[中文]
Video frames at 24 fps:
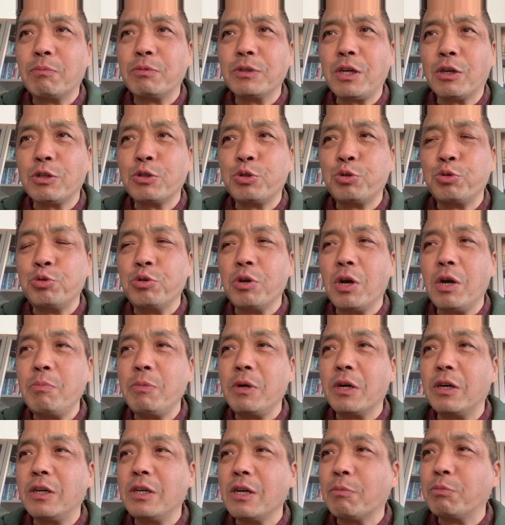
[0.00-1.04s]
不叫学
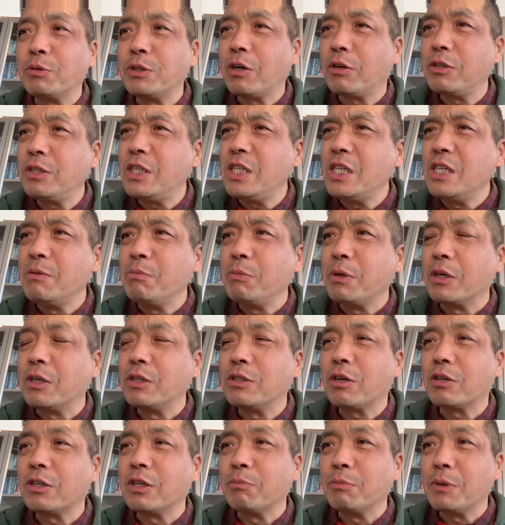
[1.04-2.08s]
名，也不叫艺名，
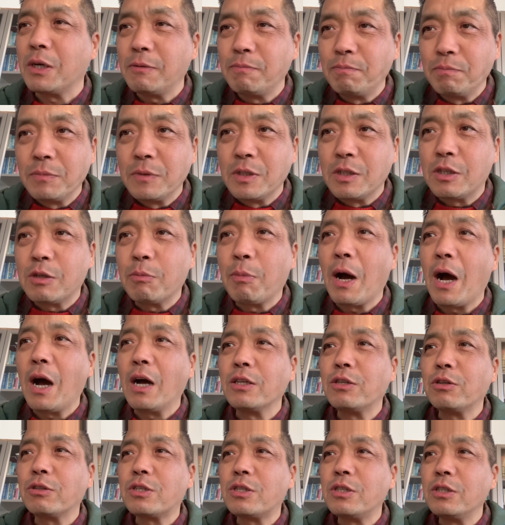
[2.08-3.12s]
叫什么？是
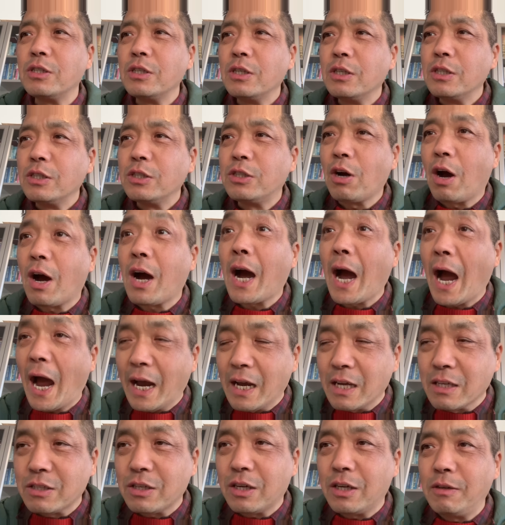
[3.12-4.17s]
吧？叫叫
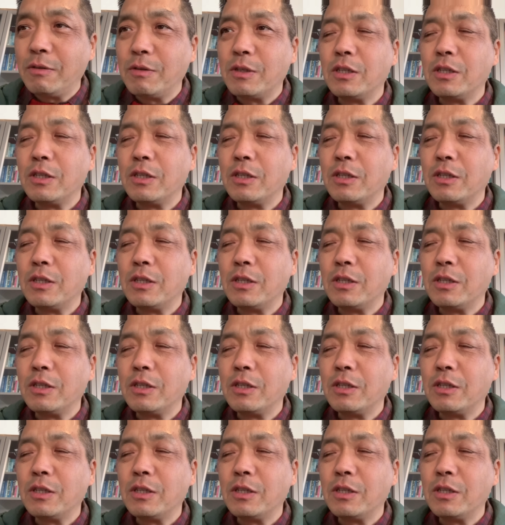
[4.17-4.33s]
海子。